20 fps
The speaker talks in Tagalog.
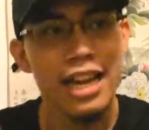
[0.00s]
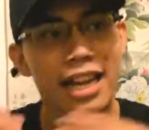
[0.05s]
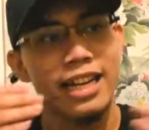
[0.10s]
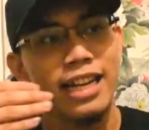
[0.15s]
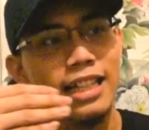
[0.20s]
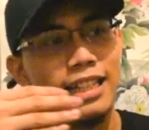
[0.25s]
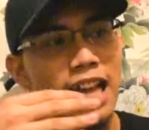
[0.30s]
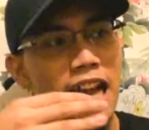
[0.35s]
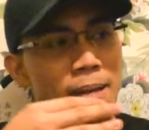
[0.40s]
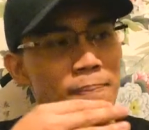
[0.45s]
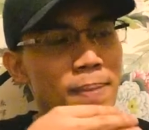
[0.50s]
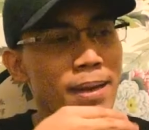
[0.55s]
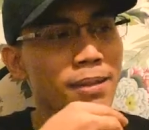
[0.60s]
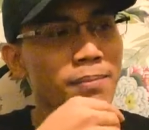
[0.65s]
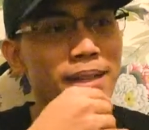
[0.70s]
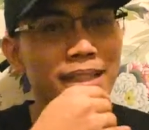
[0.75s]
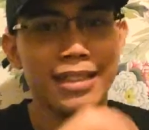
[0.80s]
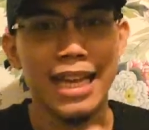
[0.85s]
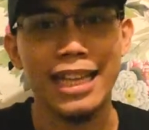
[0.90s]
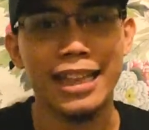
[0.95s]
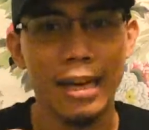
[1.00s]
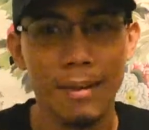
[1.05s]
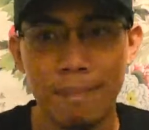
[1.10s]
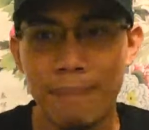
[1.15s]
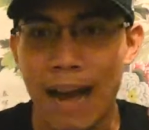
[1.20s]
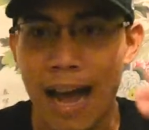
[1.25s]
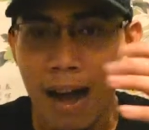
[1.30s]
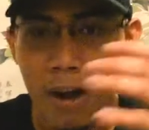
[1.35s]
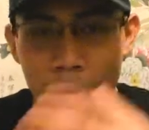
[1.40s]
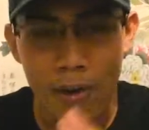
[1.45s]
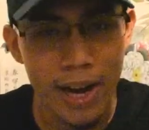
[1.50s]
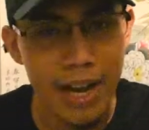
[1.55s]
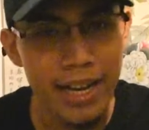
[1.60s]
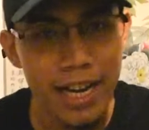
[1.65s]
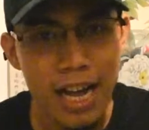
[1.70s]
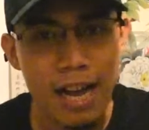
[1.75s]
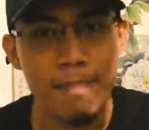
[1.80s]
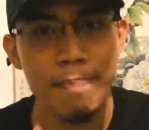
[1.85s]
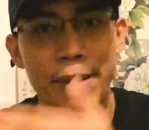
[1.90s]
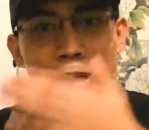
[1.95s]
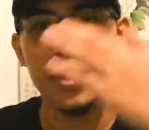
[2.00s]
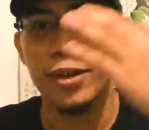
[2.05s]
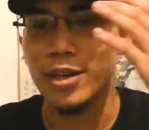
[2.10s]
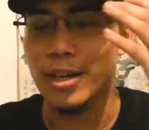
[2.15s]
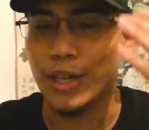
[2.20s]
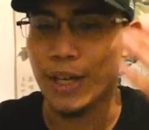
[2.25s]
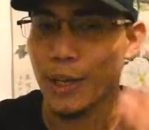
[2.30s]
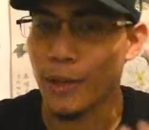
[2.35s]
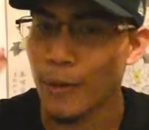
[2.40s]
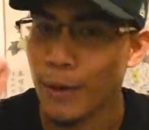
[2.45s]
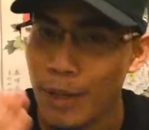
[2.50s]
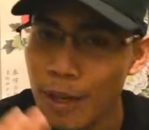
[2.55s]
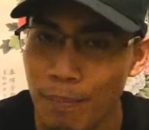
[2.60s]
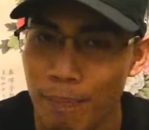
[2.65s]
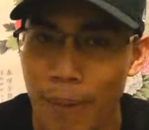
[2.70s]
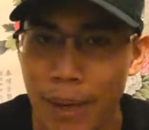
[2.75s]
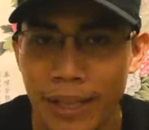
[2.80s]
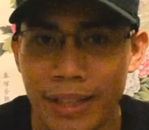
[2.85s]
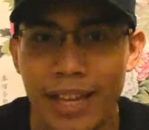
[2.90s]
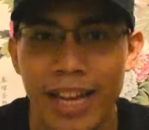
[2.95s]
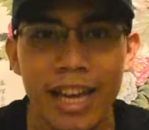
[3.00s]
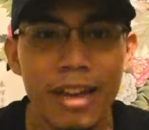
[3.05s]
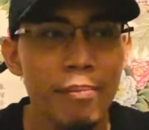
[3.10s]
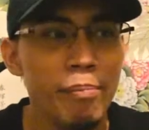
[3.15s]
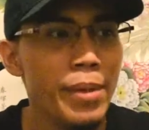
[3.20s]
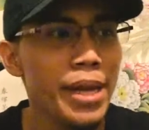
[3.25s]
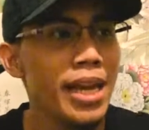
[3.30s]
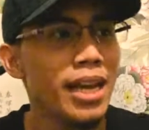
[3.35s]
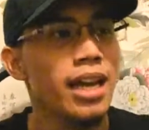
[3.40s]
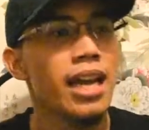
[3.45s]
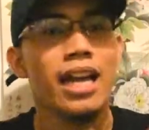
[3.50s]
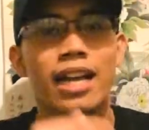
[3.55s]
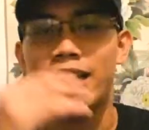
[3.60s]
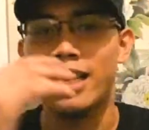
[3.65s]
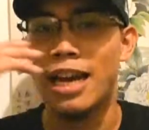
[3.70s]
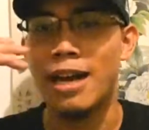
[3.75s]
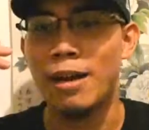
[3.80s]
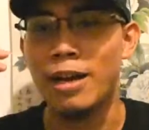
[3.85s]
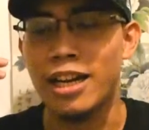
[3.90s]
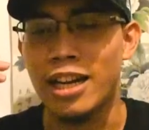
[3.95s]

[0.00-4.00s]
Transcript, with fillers: na dapat magtatrabaho ka na, pero nagkaroon ng pandemic, na